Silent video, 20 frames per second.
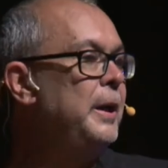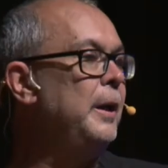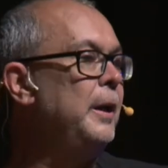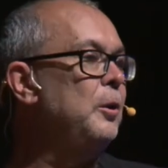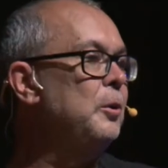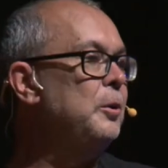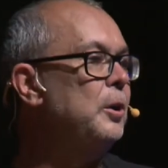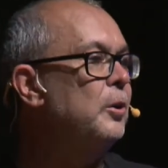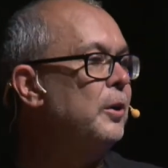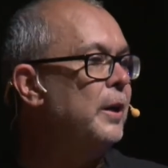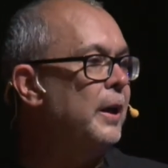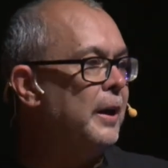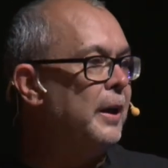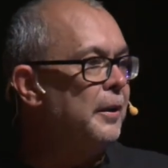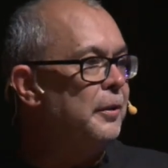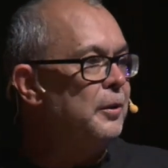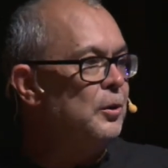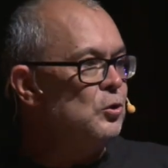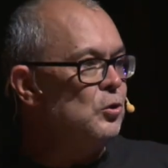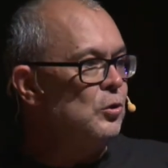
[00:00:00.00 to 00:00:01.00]
que Rodrigo era
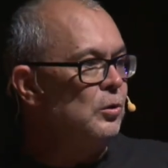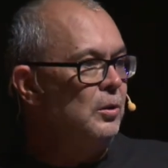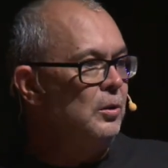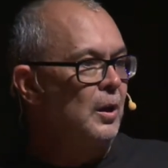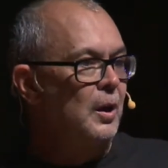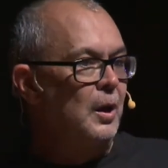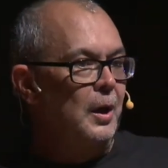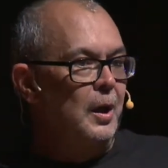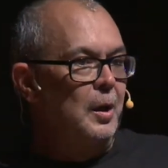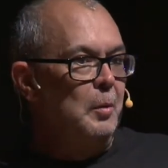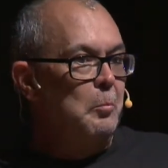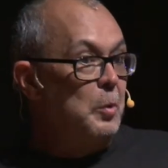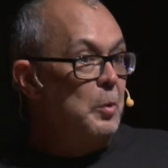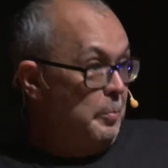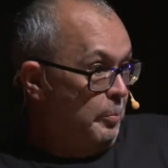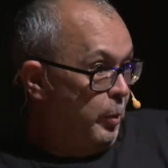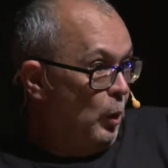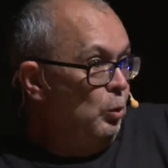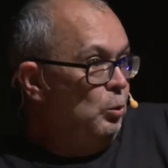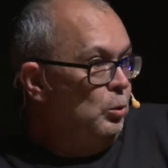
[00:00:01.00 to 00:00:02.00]
gracioso
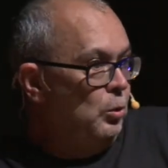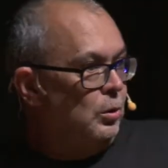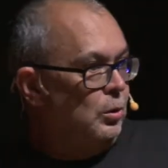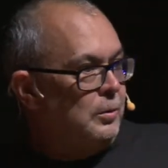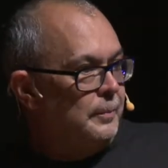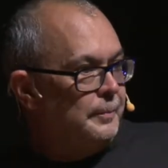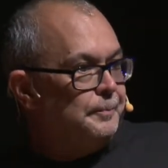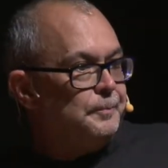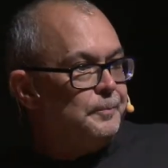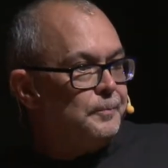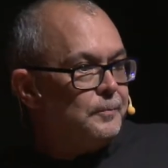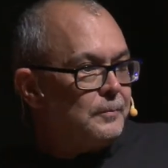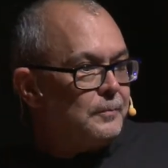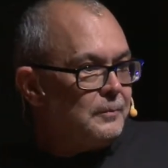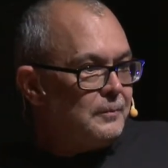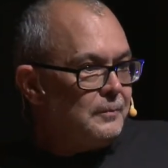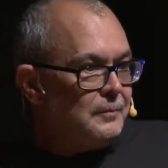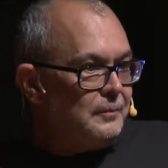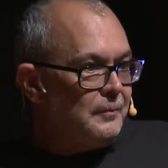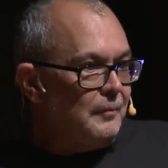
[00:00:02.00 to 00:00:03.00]
muy pronto.
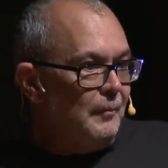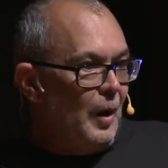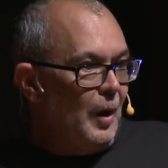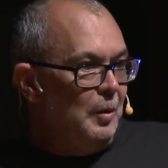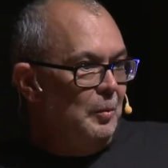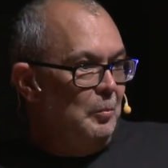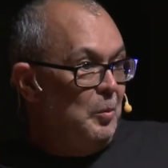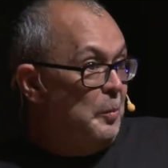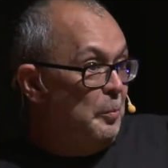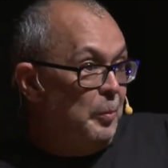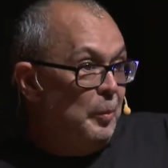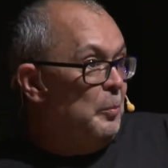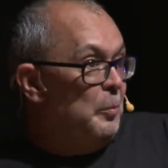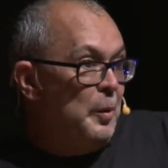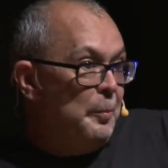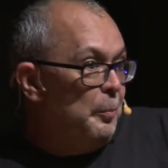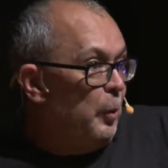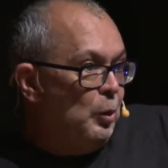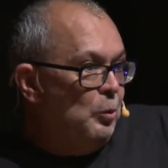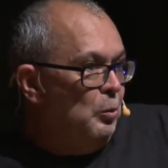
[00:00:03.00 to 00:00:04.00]

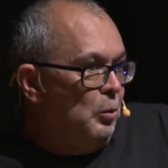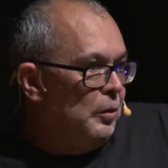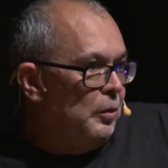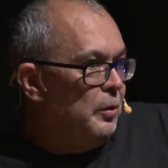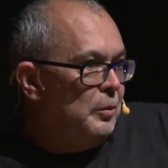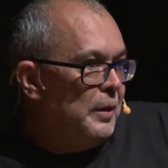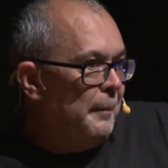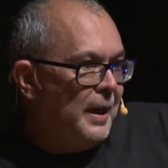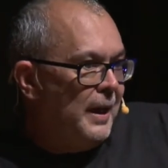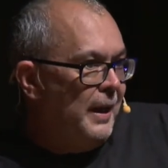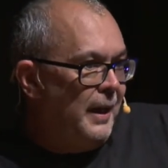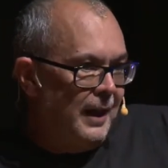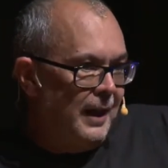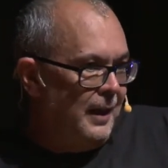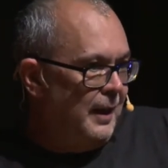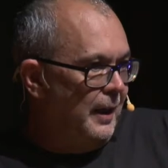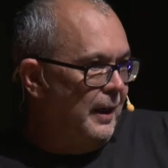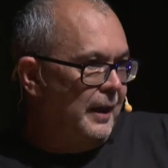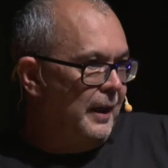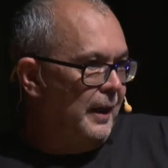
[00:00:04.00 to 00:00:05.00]
Muy, pronto, de una
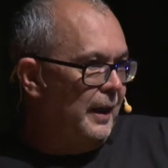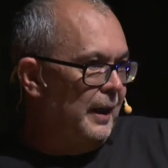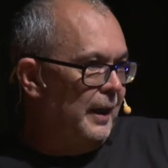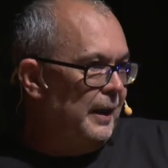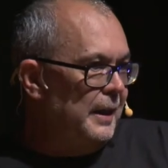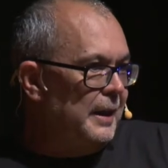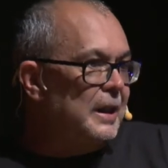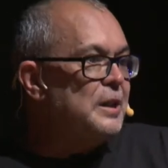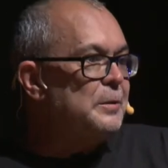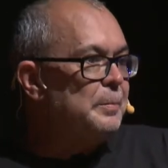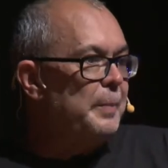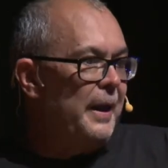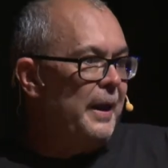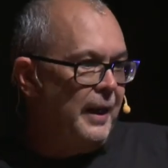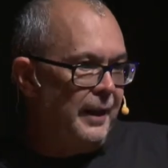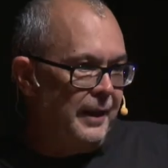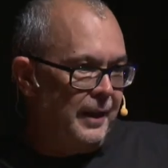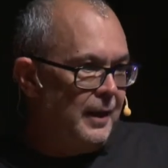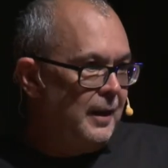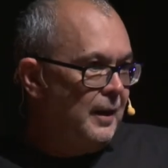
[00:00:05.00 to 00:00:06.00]
manera eh,
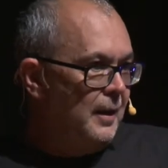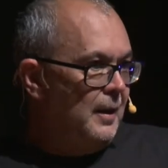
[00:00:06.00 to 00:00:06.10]
inesperada.